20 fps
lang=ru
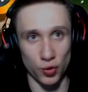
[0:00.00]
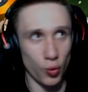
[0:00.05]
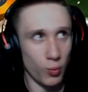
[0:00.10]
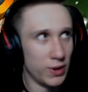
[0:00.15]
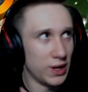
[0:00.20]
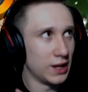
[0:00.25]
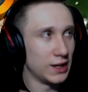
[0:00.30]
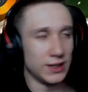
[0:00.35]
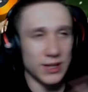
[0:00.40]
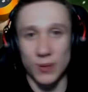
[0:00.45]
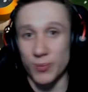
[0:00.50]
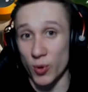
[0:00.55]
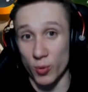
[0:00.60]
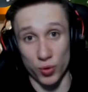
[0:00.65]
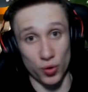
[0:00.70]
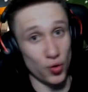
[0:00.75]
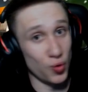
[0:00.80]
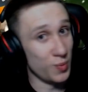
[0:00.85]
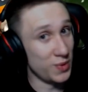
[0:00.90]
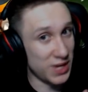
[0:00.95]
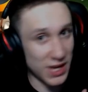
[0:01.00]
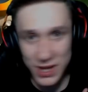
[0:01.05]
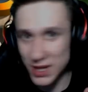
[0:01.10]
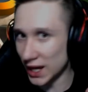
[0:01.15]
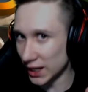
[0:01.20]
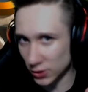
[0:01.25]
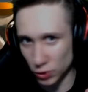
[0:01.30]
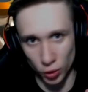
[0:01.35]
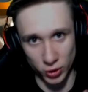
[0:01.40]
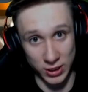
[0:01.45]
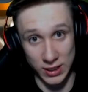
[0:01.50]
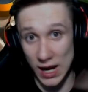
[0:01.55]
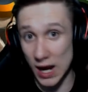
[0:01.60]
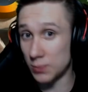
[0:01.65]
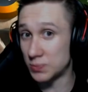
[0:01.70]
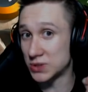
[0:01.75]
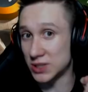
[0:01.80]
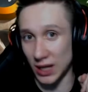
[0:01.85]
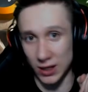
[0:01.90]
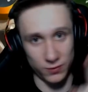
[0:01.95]
У меня, напомню, у меня ни одной,
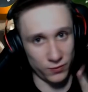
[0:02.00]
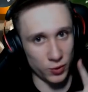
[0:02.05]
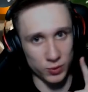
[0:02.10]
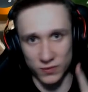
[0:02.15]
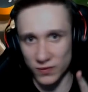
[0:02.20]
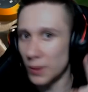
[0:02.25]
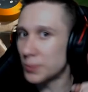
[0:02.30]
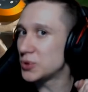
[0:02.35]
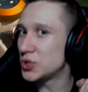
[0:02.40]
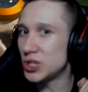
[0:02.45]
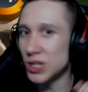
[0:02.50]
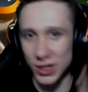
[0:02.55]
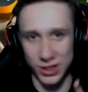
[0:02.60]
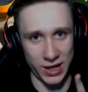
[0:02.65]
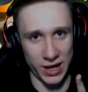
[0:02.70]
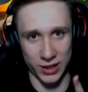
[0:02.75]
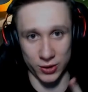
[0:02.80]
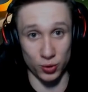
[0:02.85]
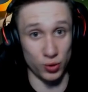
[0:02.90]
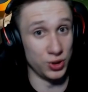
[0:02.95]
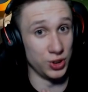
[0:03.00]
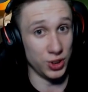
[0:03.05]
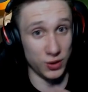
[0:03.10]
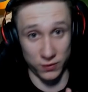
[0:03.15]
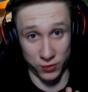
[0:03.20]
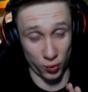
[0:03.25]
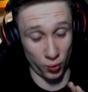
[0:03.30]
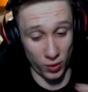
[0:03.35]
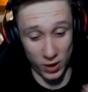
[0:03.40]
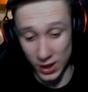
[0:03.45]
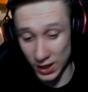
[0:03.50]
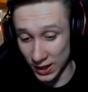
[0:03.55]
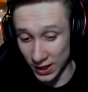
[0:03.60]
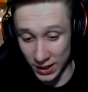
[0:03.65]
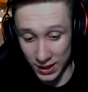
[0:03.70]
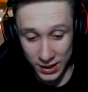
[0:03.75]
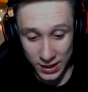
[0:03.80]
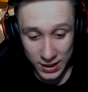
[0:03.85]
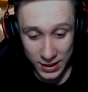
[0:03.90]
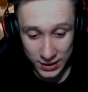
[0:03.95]
абсолютно, вот вообще ни одной, не вру.
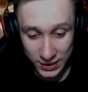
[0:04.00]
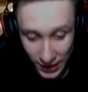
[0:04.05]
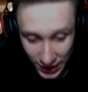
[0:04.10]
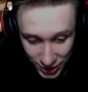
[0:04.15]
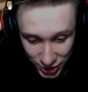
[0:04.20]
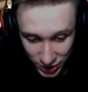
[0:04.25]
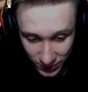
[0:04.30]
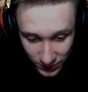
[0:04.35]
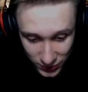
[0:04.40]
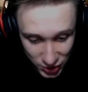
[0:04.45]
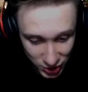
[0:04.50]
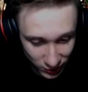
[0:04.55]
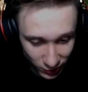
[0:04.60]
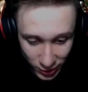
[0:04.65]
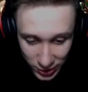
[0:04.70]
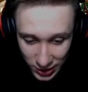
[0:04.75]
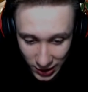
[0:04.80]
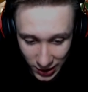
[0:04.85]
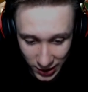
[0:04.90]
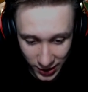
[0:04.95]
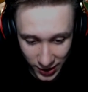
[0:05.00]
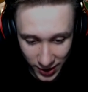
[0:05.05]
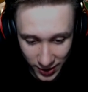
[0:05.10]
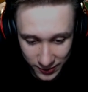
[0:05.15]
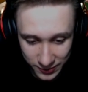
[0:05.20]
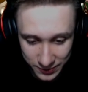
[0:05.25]
Дальше, четвертая лего.